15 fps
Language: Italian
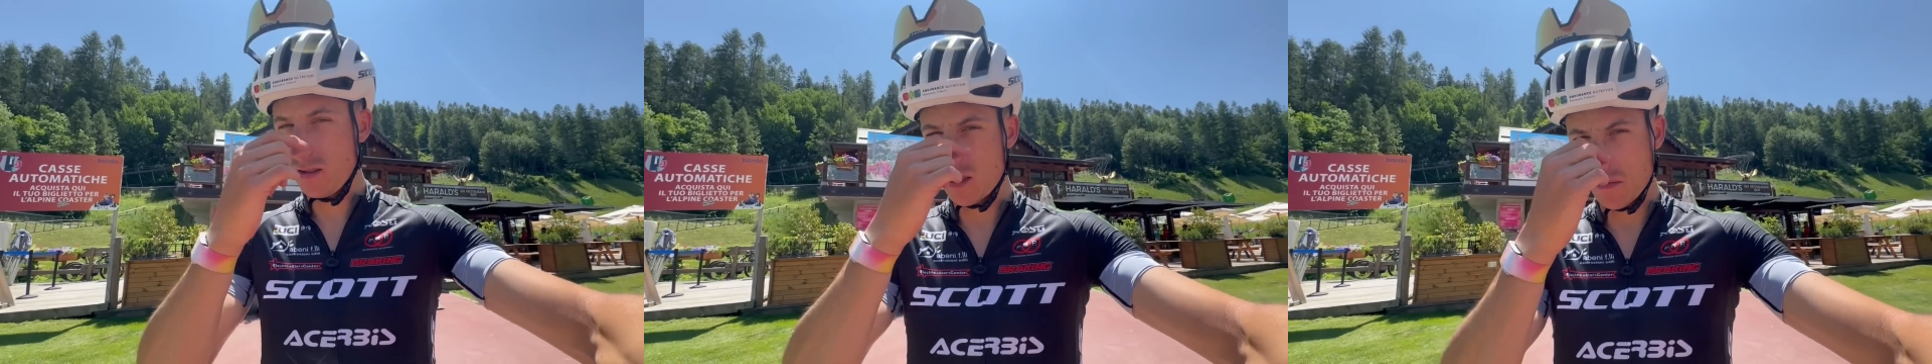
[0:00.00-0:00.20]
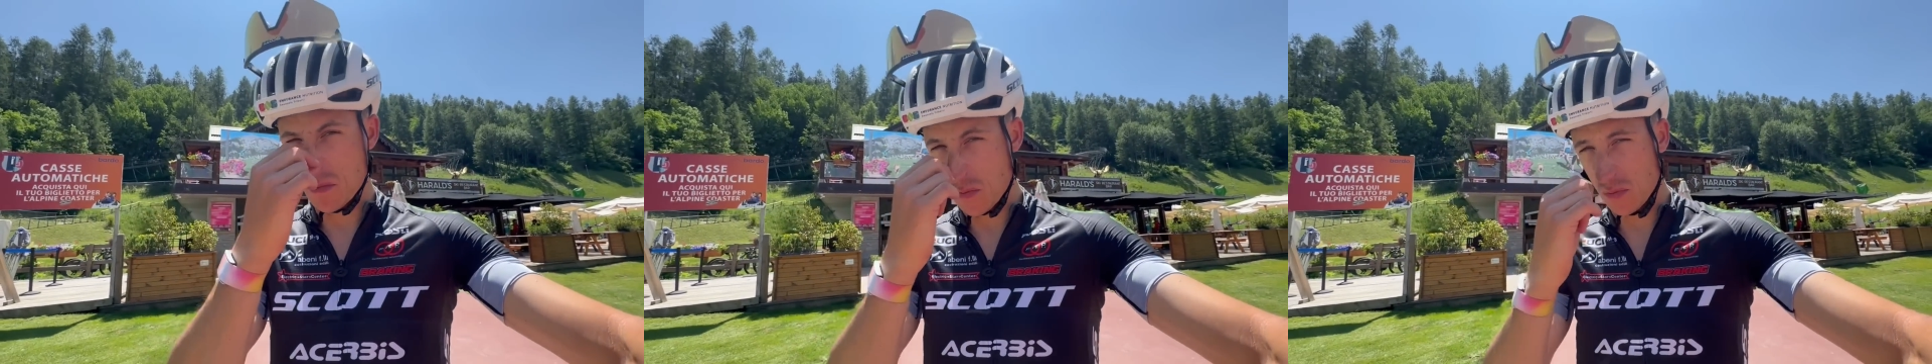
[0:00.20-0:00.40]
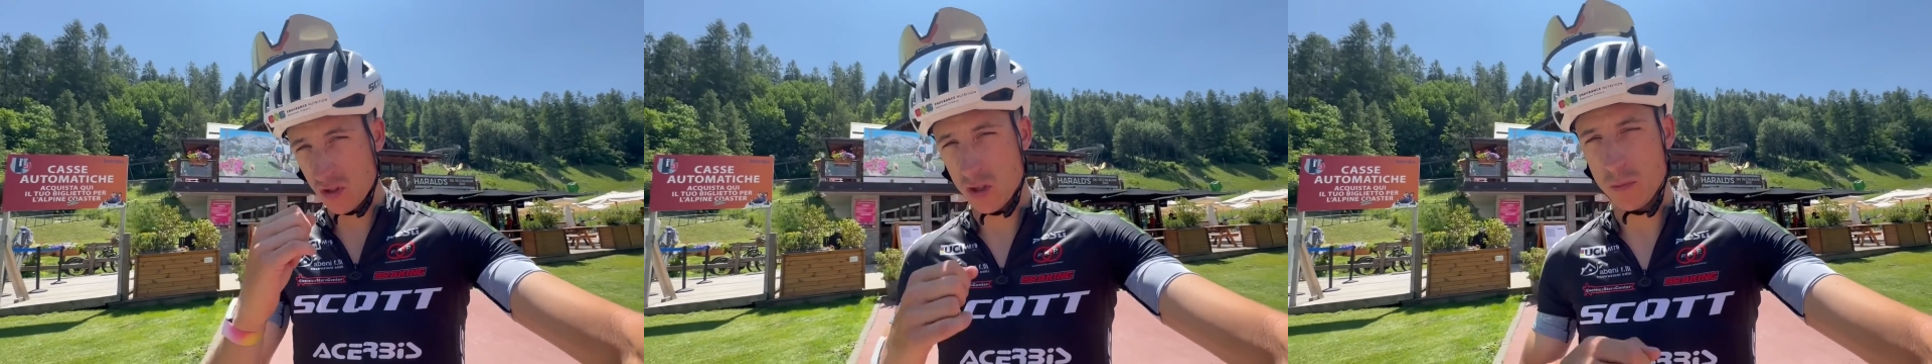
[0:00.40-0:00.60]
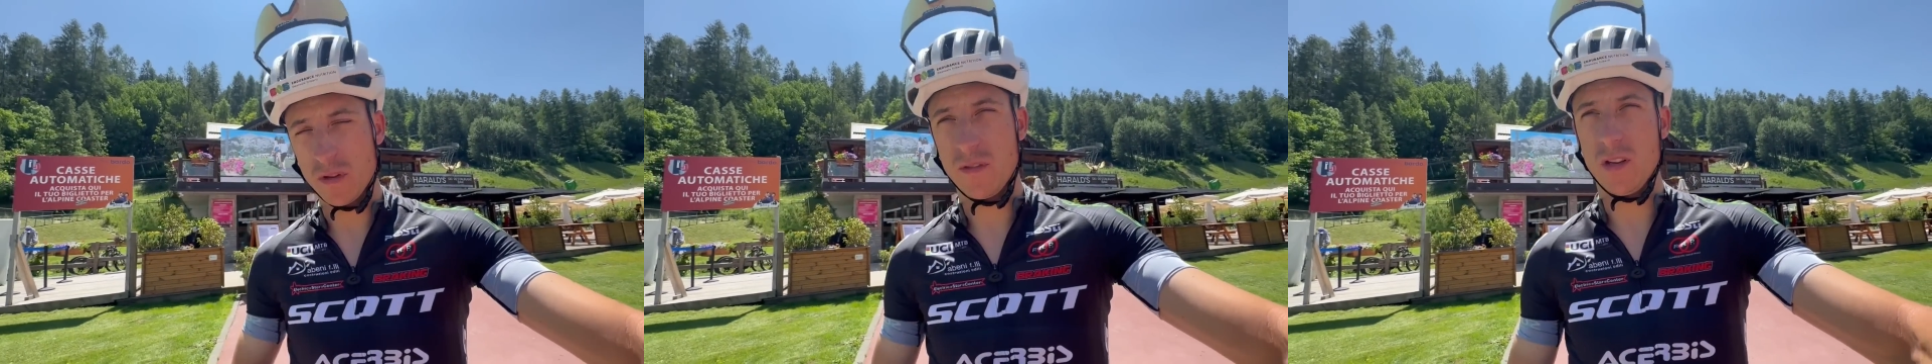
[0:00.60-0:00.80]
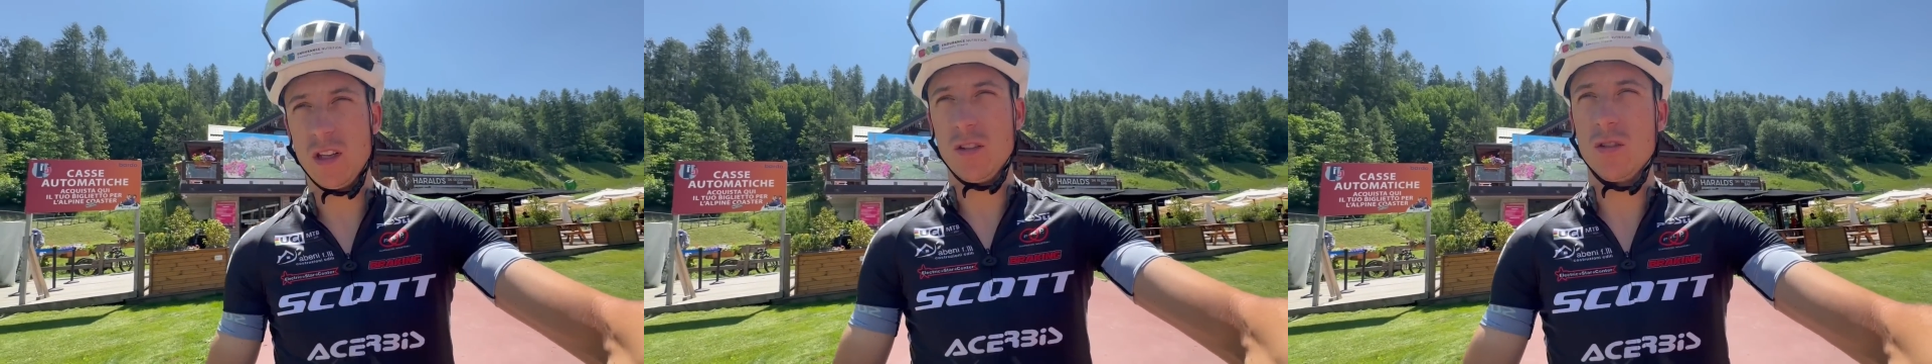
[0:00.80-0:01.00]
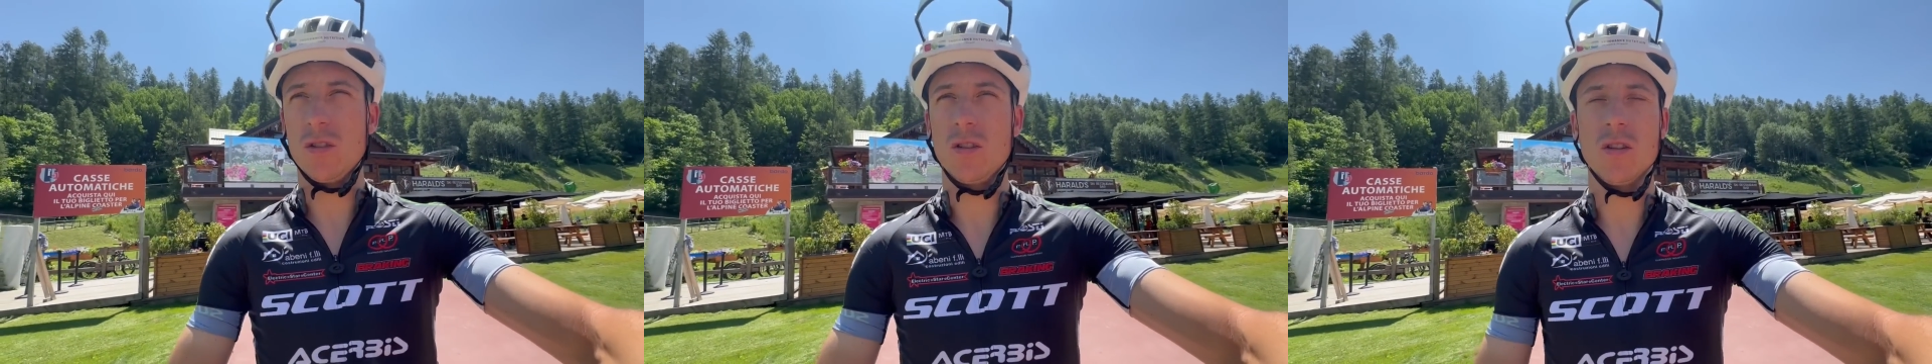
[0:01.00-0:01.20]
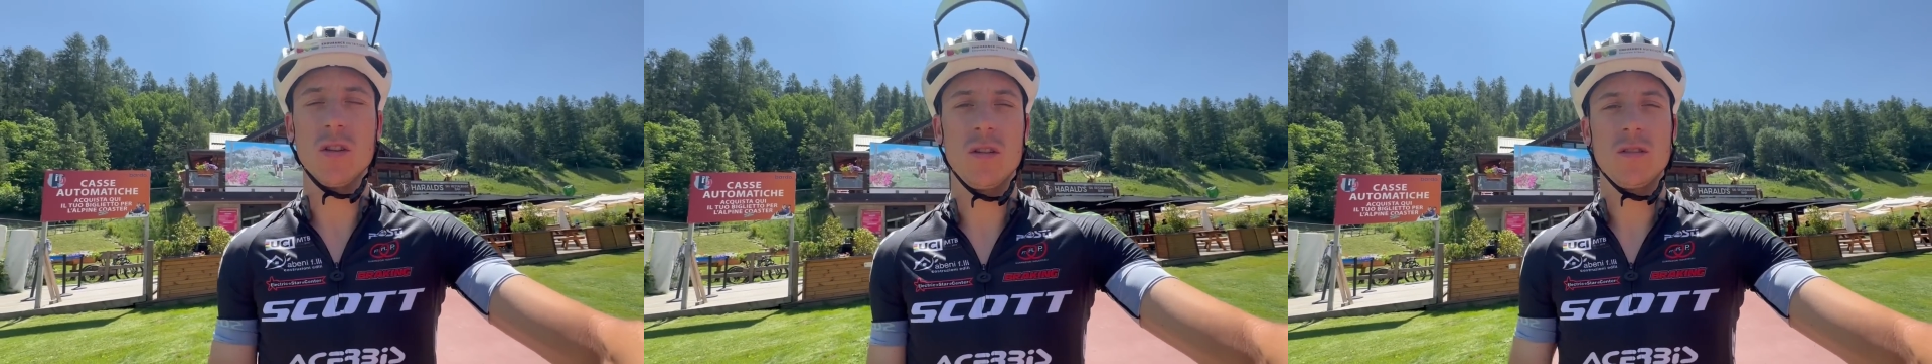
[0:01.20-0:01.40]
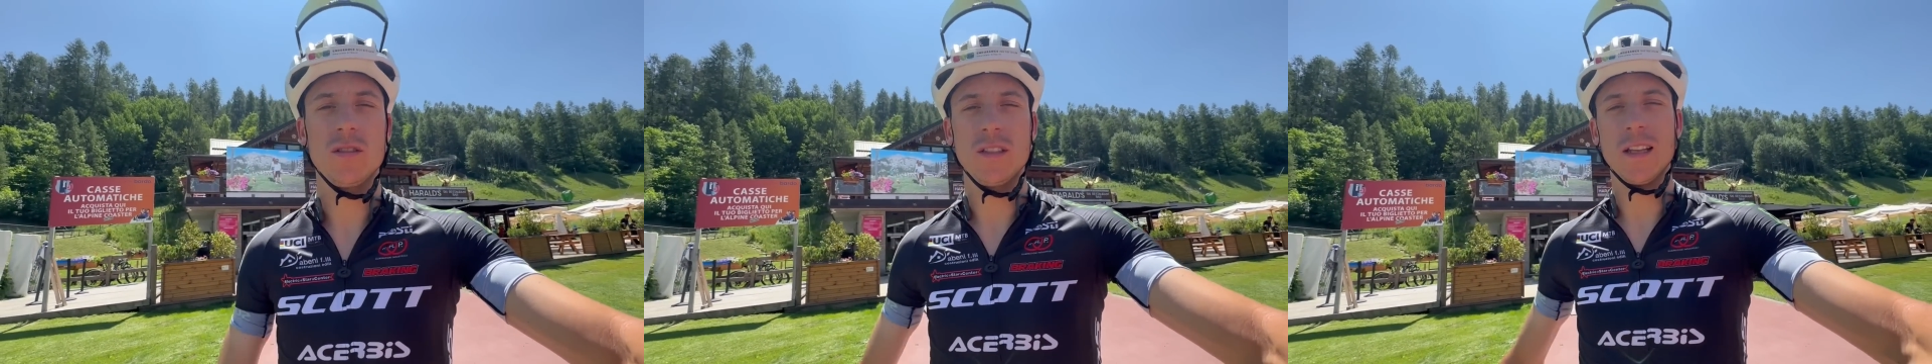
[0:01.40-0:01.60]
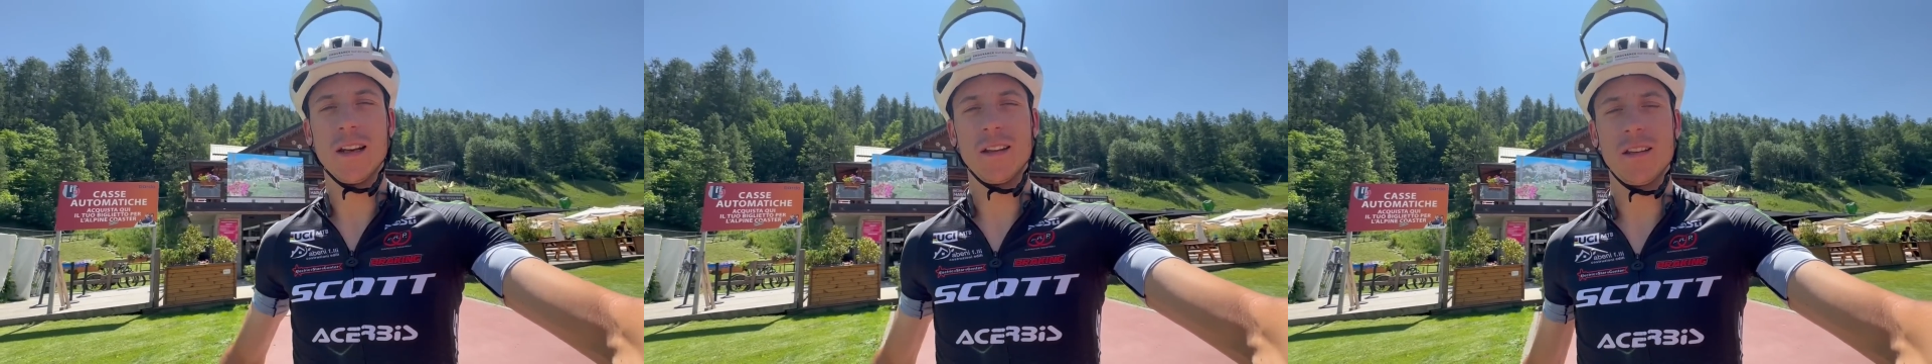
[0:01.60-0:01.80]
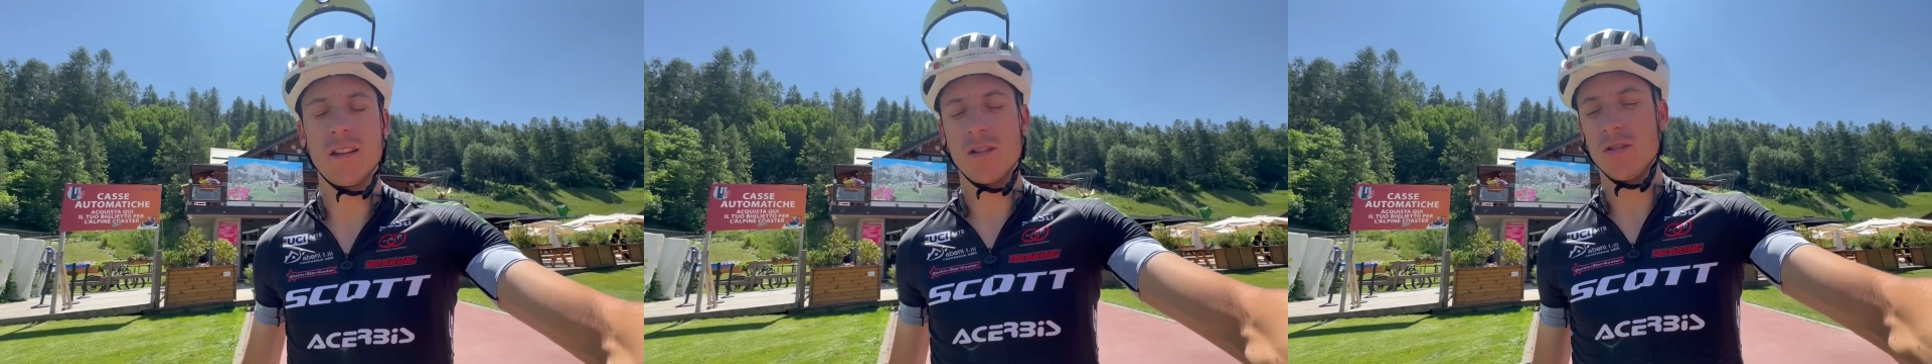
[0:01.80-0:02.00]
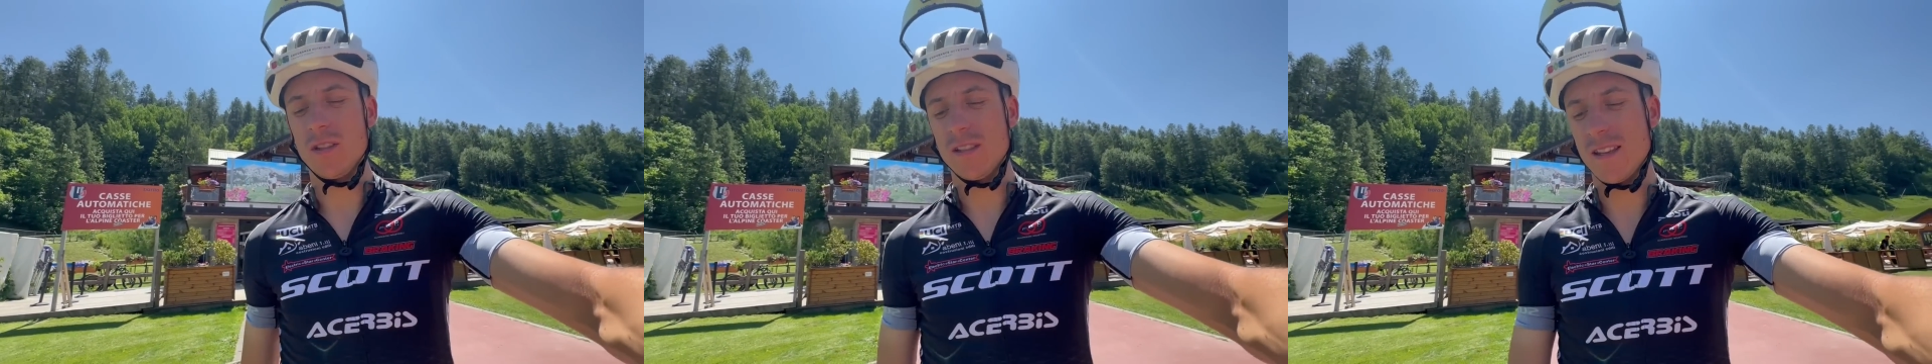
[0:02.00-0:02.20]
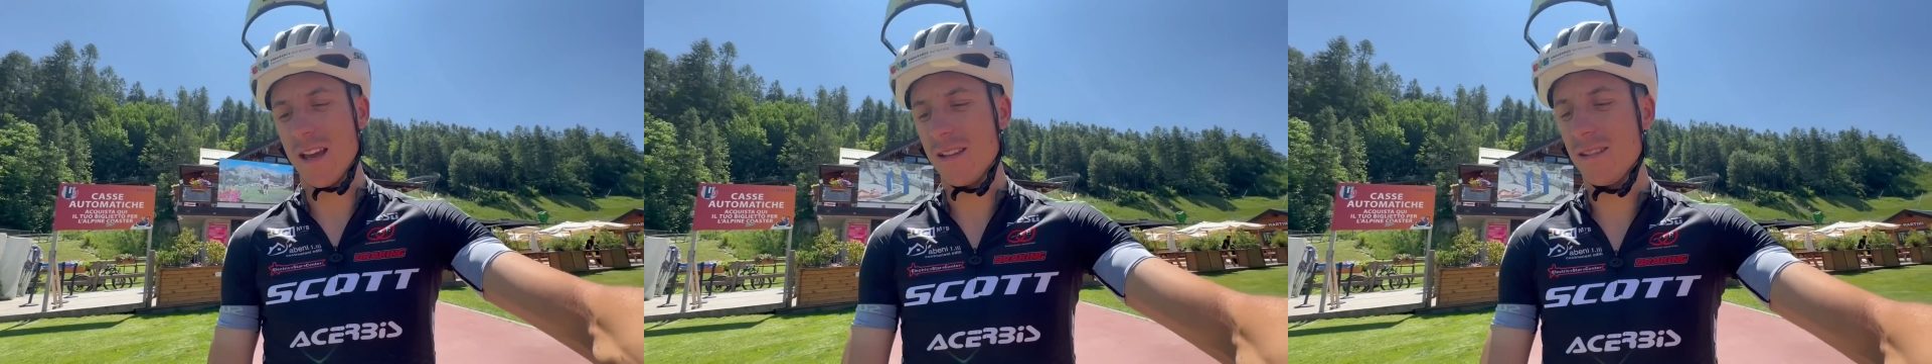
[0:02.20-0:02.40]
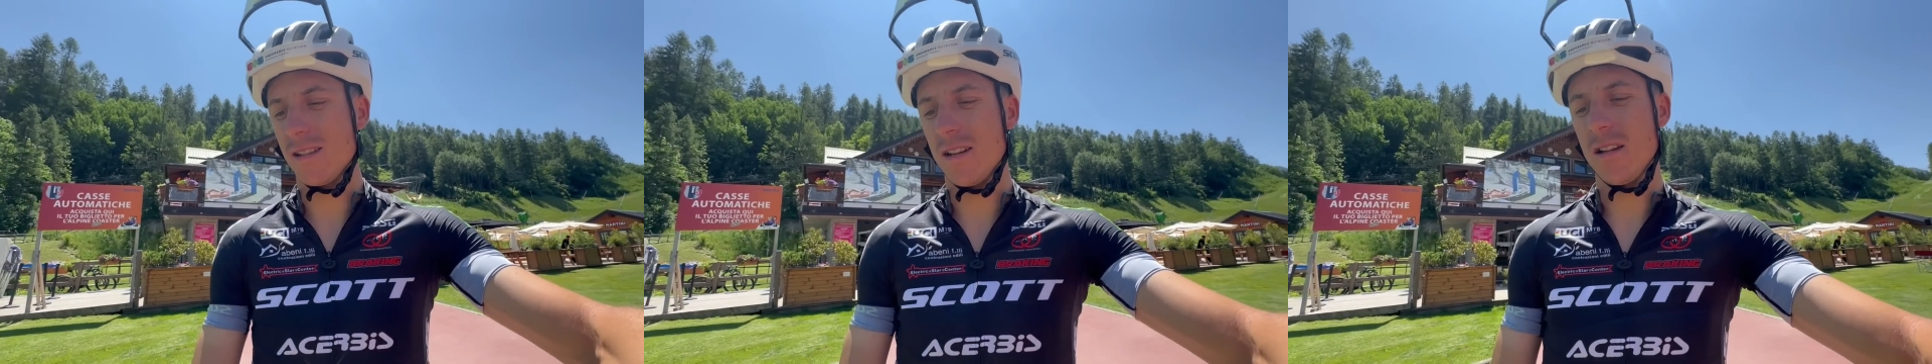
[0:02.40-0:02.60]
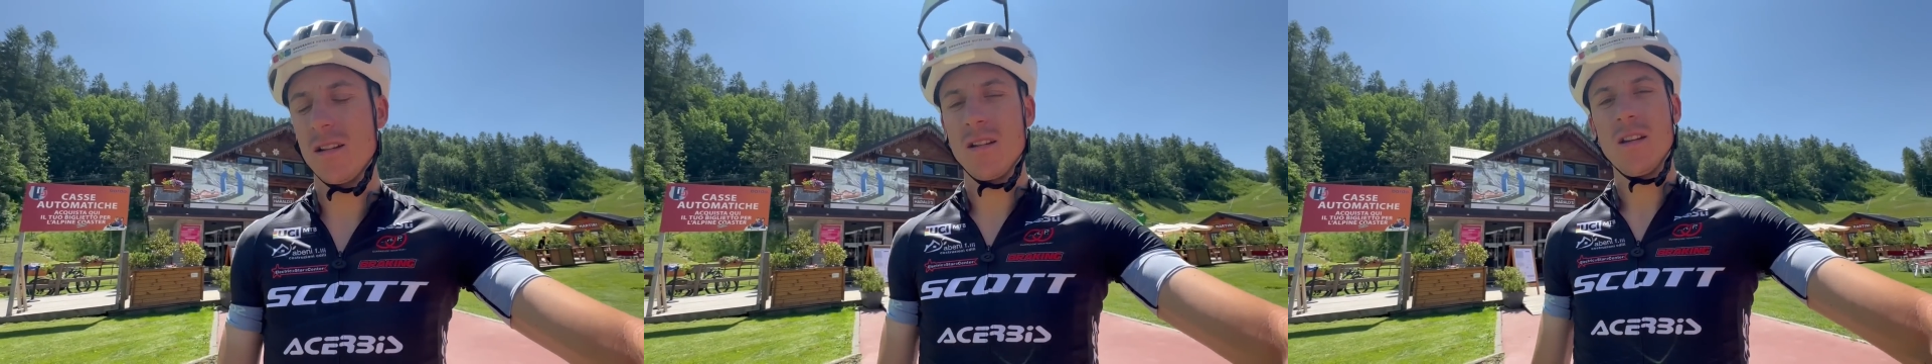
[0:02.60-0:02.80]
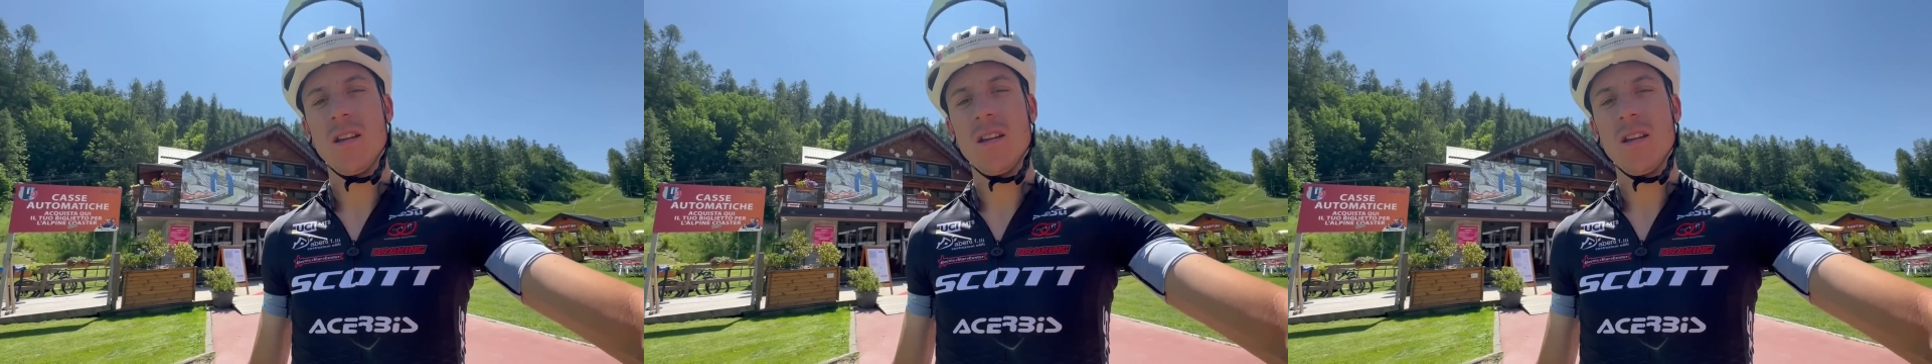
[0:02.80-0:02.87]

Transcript: nel mio posto preferito del ritiro di Sestre,